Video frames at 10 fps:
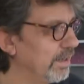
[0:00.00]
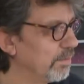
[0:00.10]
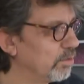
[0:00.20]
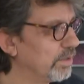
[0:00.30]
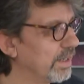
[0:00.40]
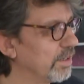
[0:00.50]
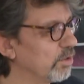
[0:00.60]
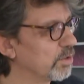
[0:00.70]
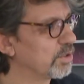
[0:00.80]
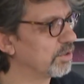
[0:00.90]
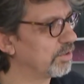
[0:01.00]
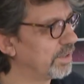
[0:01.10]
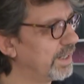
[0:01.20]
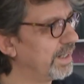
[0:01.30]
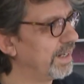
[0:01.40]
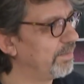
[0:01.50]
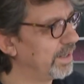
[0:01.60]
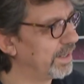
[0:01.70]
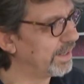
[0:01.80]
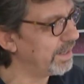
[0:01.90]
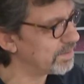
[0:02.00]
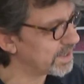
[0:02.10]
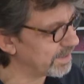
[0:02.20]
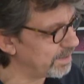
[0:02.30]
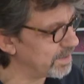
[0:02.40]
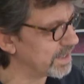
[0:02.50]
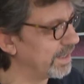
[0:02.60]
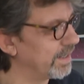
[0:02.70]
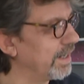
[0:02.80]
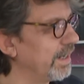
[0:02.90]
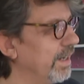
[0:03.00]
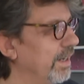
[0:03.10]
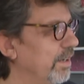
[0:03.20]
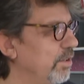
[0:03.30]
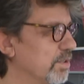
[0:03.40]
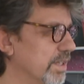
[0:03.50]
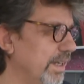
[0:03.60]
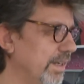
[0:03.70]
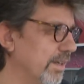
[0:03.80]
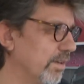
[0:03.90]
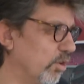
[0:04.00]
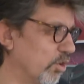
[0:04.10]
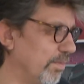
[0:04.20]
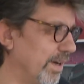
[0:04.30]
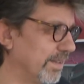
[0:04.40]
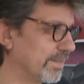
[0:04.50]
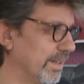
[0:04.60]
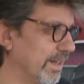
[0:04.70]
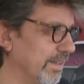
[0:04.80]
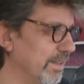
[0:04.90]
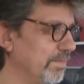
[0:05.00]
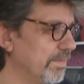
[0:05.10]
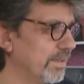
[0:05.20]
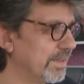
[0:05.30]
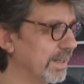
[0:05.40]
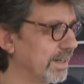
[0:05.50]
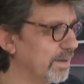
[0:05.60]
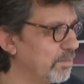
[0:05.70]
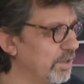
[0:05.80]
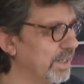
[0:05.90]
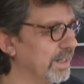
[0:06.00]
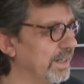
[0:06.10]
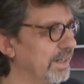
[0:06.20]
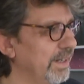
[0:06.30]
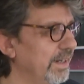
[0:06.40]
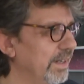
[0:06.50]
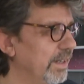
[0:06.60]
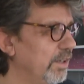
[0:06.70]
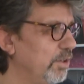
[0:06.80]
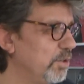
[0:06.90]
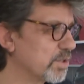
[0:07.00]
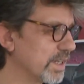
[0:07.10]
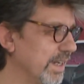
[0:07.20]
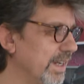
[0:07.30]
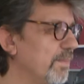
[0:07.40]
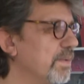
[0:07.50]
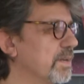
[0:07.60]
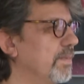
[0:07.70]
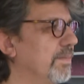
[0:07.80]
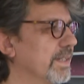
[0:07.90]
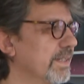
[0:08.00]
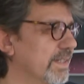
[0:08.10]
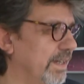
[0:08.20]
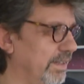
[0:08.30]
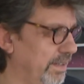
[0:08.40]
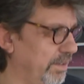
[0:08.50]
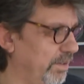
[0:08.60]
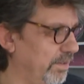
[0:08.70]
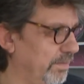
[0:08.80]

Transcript: Bunların oluşturduğu kirlenmelerin hepsi temizlenerek yüzey koruma altına alınıp tekrar bu kirlerin yüzeye yapışmaması sağlanıyor.